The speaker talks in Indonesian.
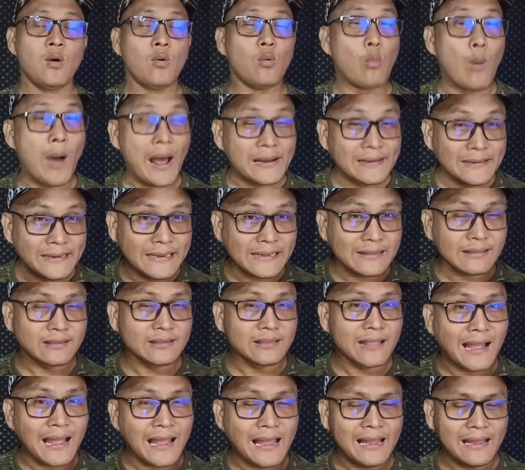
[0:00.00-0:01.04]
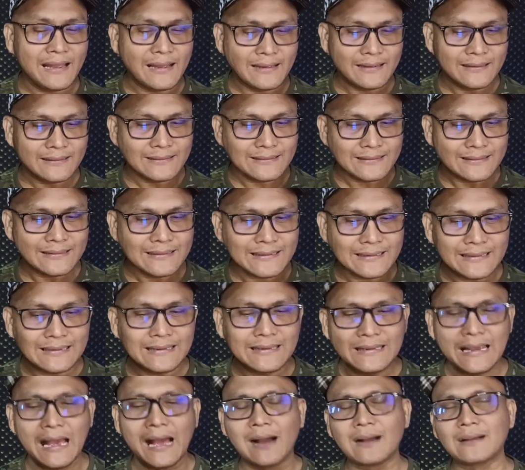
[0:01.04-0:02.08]
Wanita
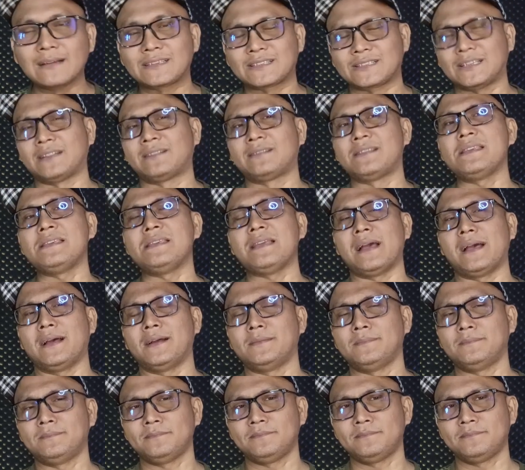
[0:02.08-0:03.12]
yang setia,